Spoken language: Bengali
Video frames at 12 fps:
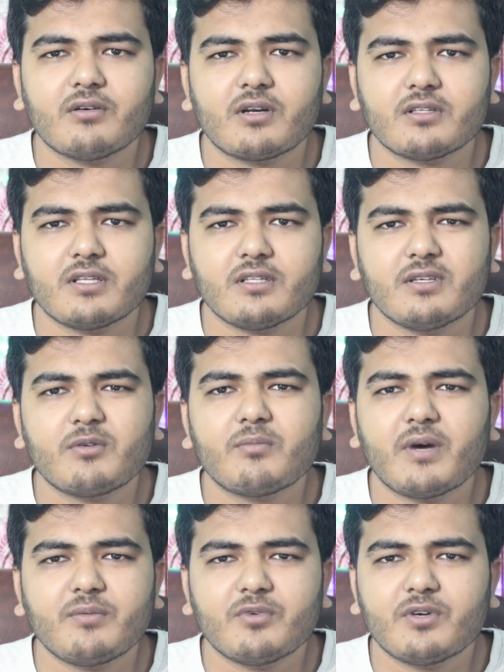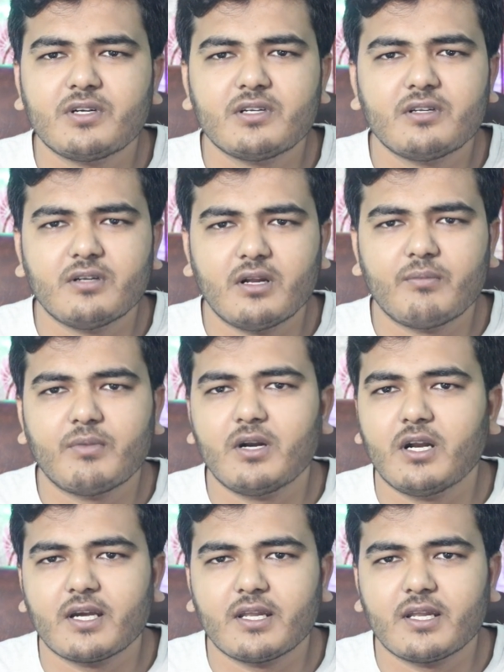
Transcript: করা যায় যেমন মাই পয়েন্টের নাম্বার